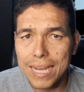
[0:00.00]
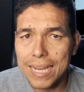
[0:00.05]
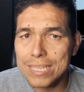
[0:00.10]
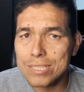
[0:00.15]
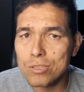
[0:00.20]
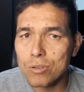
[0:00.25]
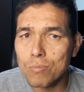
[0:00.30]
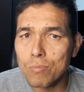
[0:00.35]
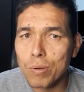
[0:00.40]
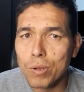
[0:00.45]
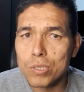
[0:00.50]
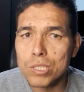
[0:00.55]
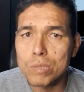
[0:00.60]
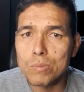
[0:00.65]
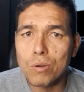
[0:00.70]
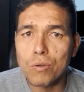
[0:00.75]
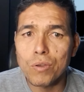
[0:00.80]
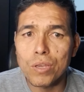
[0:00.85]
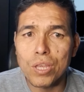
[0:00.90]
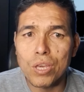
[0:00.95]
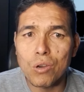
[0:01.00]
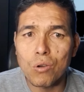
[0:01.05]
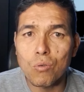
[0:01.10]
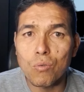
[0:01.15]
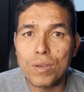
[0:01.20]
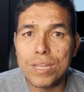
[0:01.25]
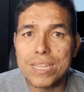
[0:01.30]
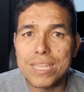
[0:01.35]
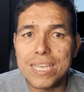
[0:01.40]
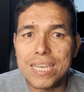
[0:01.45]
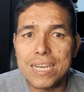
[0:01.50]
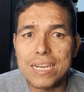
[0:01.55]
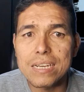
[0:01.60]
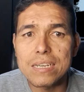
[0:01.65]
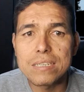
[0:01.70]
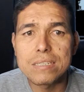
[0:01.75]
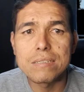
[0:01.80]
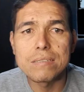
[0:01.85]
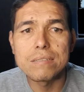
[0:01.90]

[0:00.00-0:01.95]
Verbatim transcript: Hasta un próximo video, buen día.